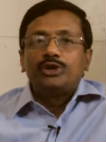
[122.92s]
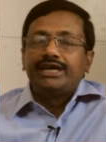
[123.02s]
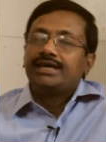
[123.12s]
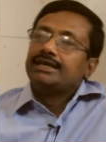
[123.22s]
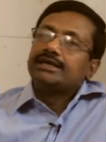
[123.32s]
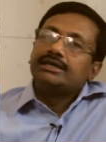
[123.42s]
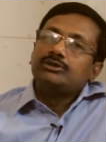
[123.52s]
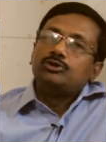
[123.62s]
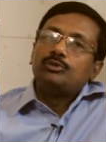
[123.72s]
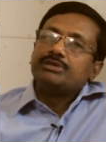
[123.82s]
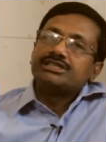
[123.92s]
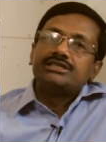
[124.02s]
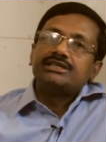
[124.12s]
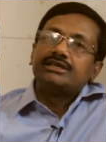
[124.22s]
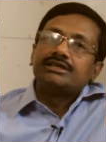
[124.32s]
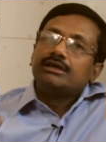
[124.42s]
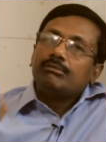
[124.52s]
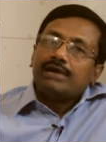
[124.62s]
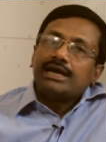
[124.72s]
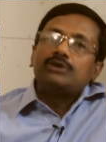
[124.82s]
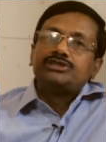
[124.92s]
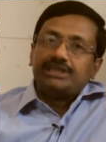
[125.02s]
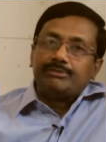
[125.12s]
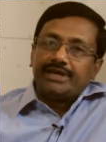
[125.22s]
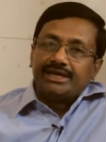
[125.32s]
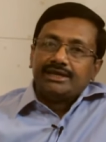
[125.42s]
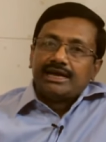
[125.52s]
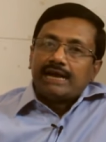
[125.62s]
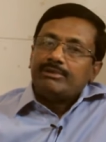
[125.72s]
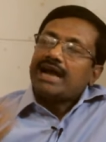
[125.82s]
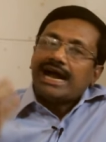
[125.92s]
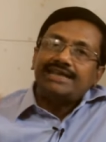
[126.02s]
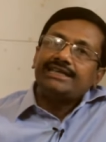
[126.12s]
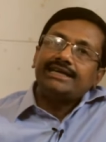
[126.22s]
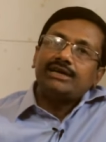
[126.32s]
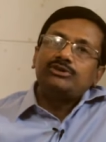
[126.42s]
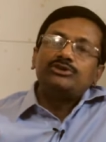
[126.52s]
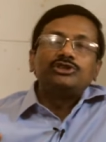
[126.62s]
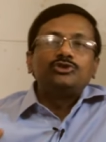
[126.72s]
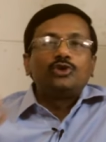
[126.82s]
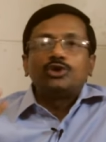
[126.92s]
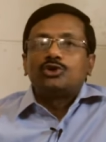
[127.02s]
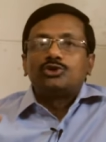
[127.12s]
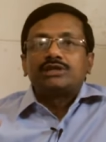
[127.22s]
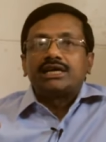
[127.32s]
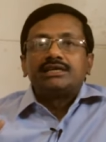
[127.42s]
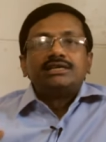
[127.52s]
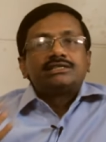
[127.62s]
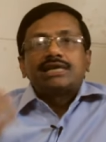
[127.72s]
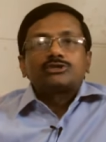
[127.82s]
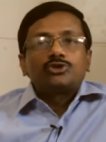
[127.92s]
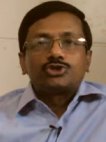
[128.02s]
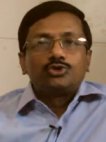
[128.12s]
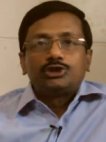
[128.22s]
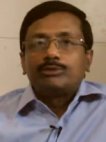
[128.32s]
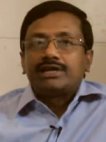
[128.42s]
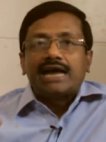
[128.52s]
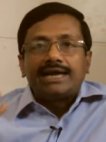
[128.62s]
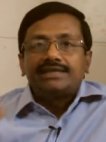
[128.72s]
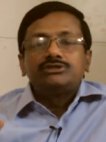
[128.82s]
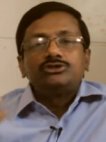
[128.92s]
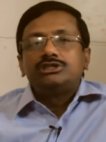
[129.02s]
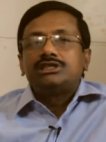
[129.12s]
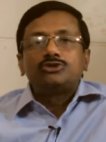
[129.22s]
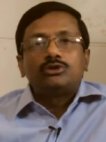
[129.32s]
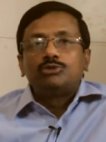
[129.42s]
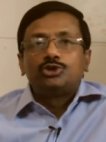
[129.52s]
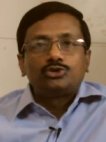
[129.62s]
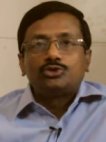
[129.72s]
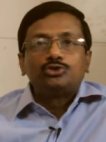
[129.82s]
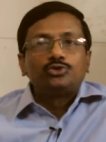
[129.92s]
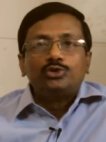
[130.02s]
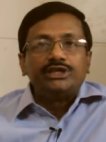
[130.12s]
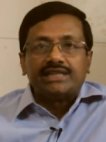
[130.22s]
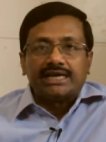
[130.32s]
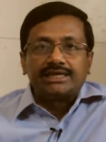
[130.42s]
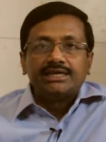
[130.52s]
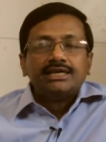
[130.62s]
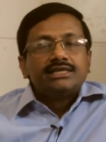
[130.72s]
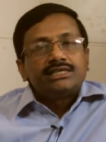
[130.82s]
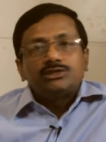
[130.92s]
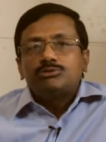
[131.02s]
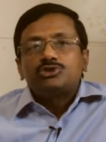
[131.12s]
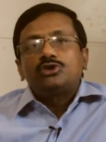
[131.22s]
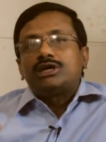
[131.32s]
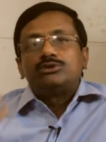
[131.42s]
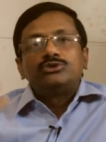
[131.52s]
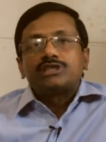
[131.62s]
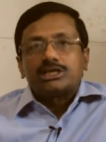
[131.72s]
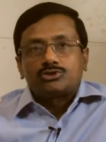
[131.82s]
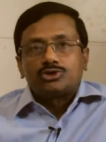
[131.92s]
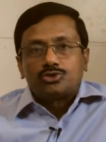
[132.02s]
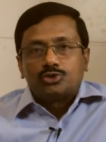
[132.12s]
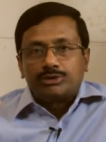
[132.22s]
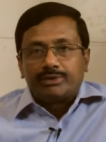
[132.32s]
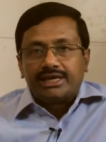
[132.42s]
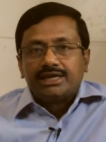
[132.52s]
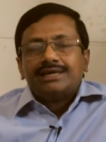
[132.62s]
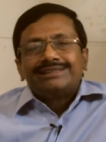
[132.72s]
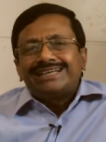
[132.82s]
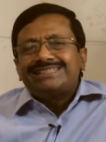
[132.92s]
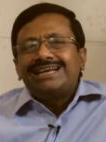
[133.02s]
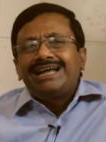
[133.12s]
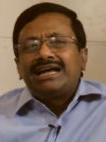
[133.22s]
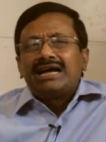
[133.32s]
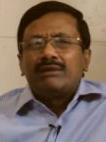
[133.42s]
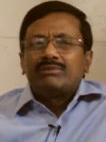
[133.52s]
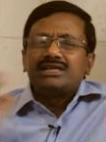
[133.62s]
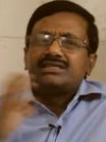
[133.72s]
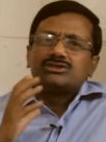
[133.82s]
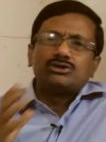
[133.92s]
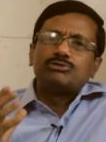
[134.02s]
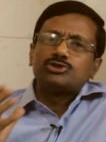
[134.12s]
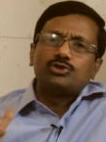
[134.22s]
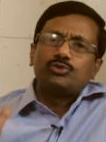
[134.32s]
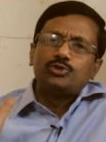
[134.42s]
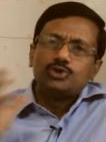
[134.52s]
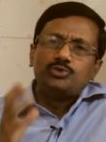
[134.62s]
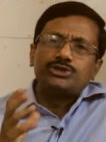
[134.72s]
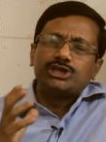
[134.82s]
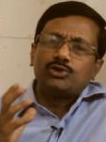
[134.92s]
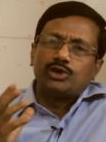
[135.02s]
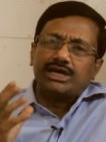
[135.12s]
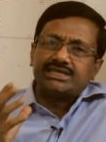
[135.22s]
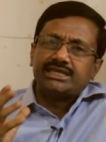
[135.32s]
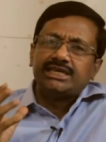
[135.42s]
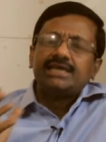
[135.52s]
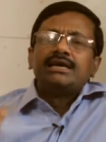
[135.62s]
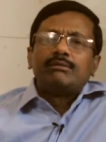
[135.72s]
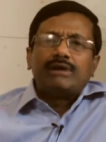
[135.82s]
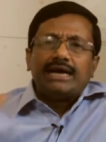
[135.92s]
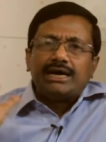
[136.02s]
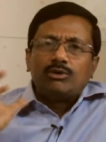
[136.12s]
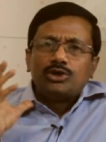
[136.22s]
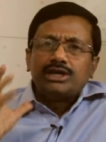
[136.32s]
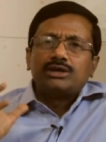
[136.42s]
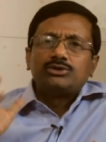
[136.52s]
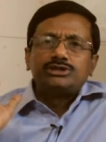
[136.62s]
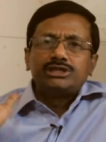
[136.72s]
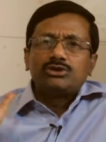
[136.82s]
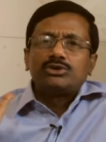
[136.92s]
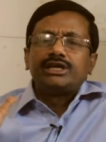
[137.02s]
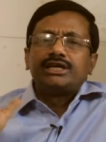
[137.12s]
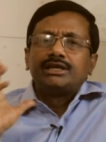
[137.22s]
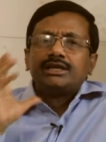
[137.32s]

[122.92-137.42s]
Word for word: হয়ে কিন্তু পেশেন্টের মারাও যেতে পারে আবার হার্টের কারণেও কিন্তু ঘন ঘন তার শ্বাসকষ্ট হতে পারে হার্টের যদি তার জন্মগত কোনো ত্রুটি থাকে সে সমস্ত কারণেও শ্বাসকষ্ট হতে পারে তাছাড়া আমরা যে সমস্ত ফুসফুসের রোগ আছে বা অন্যান্য যে ধরনের